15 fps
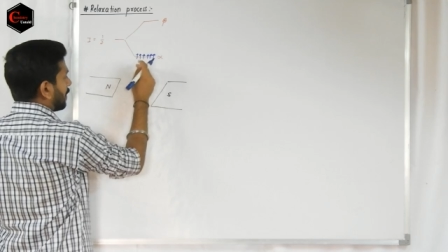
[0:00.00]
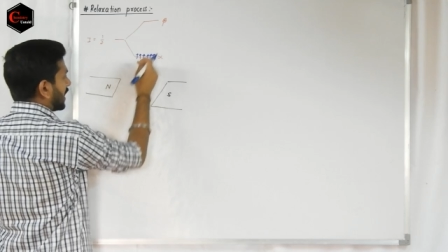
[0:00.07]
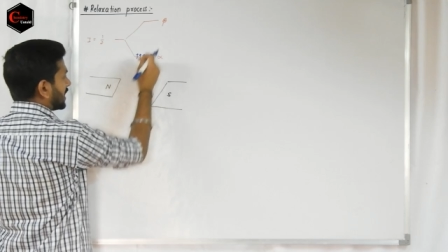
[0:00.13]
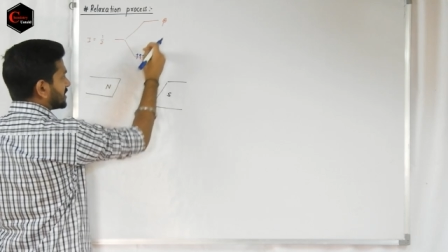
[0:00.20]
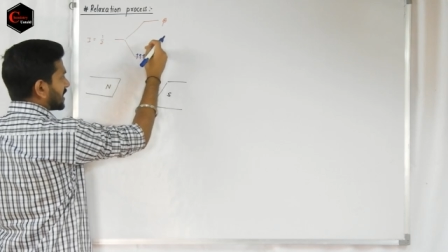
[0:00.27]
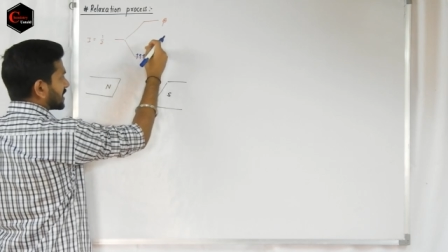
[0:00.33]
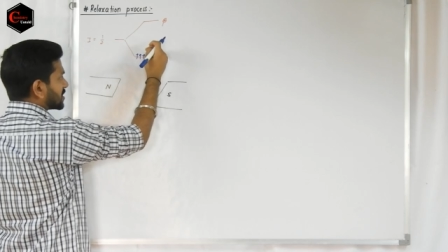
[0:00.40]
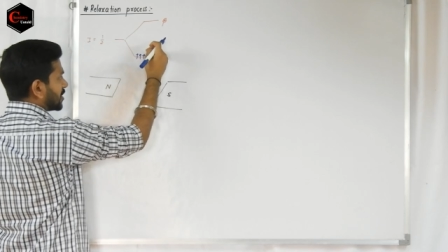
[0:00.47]
My
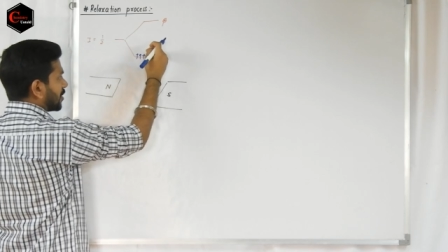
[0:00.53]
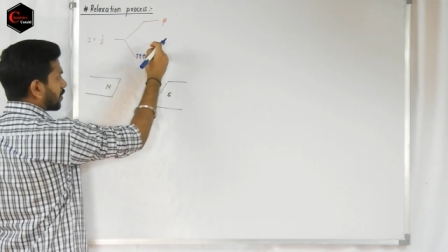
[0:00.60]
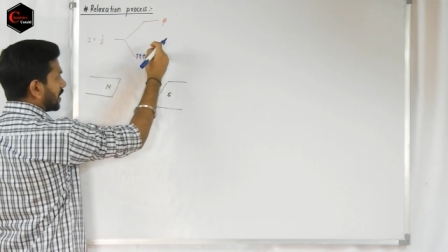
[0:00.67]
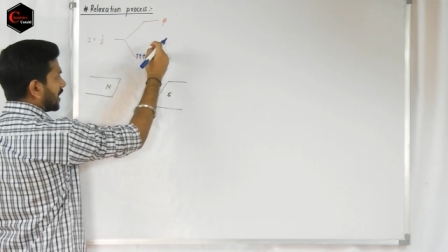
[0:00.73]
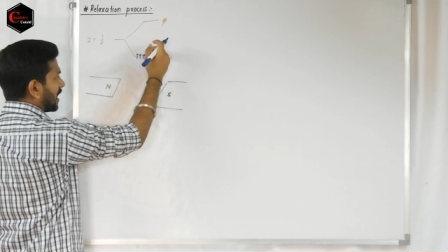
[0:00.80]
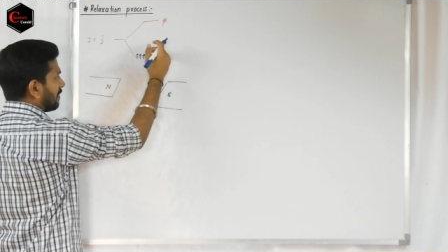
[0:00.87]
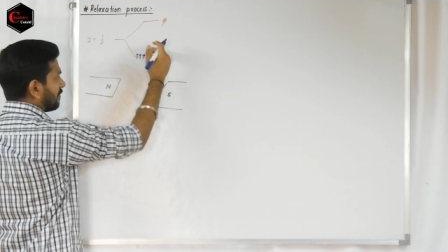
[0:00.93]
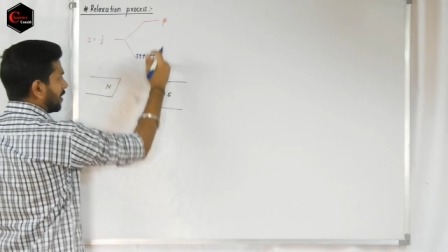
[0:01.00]
six
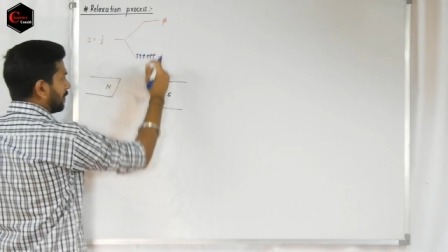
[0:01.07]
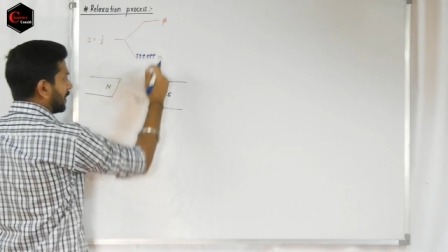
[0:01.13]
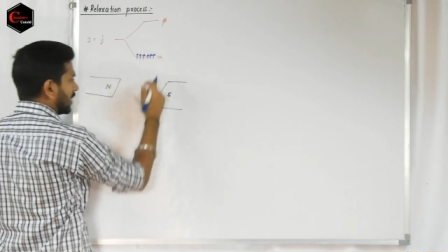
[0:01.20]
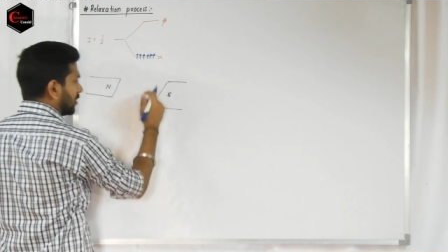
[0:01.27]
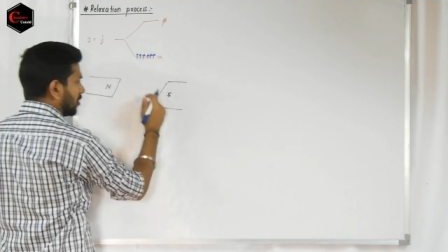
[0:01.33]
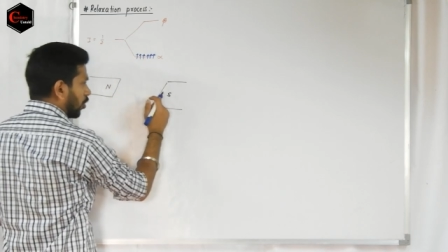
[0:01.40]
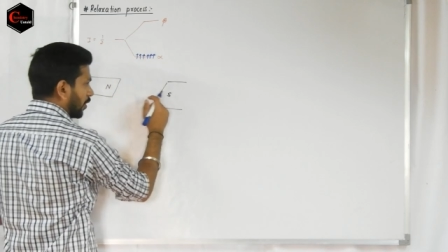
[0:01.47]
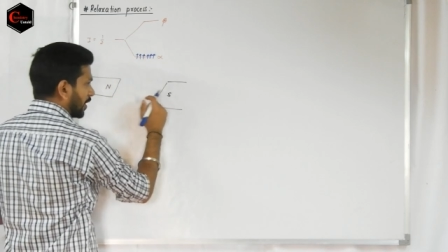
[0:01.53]
nuclei will be in
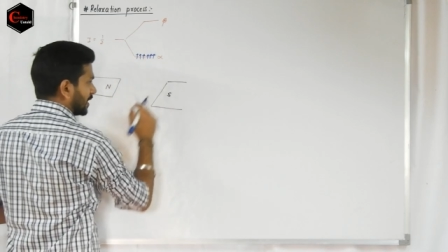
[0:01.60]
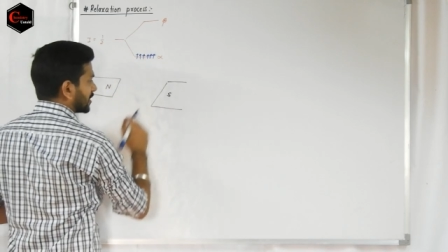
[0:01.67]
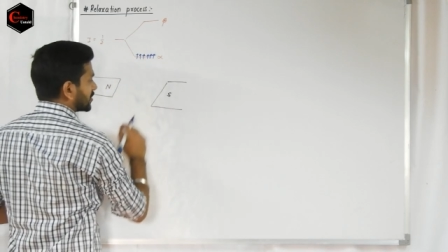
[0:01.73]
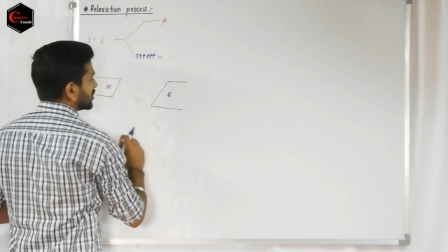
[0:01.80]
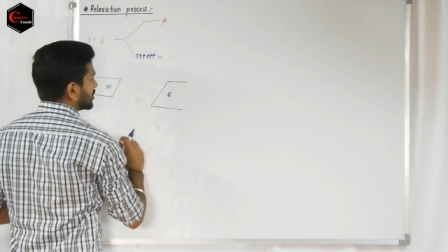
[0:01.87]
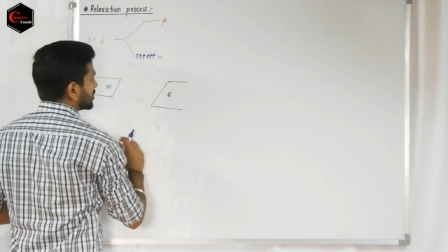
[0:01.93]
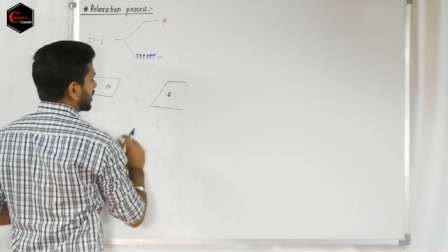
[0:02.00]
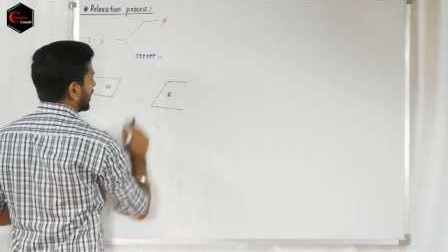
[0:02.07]
low
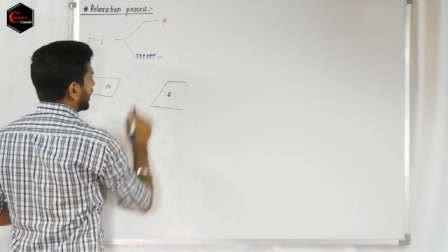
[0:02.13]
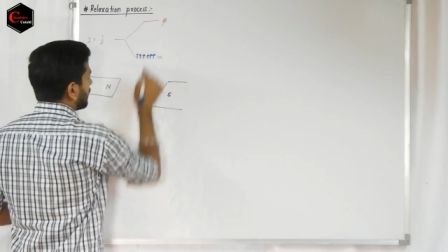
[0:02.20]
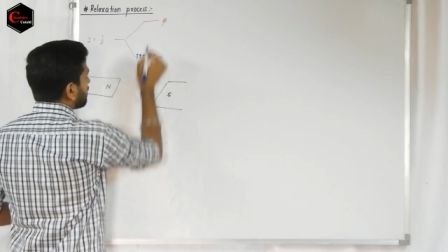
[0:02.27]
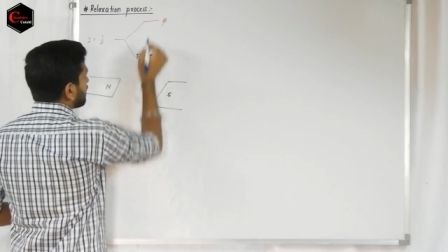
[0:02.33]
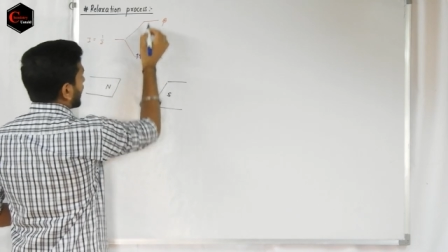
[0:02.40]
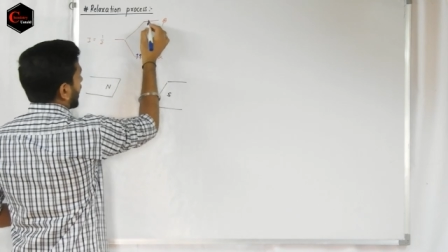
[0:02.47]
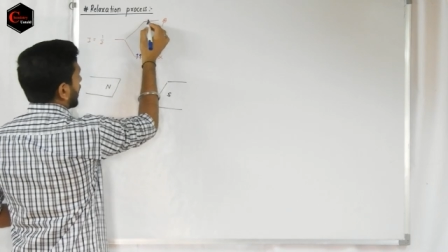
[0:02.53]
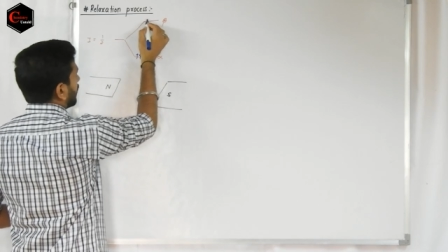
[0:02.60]
energy state
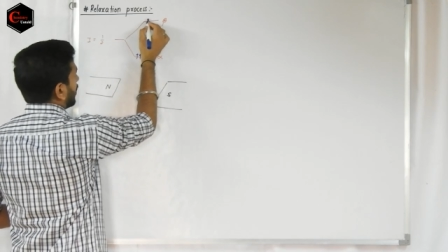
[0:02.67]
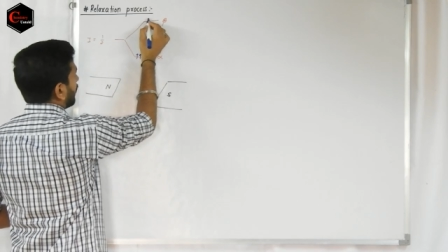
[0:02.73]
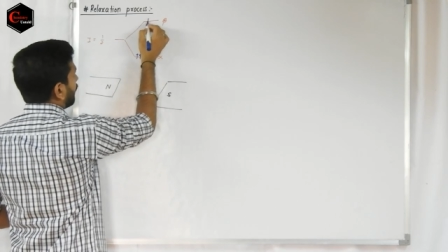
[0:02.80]
and my